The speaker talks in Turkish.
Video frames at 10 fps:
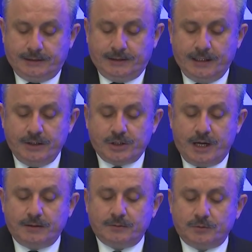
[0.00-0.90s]

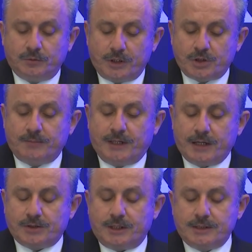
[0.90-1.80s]
Gelişen ulaşım
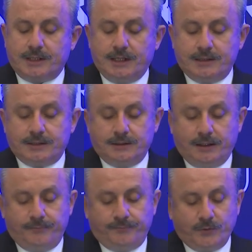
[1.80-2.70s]
araçları sayesinde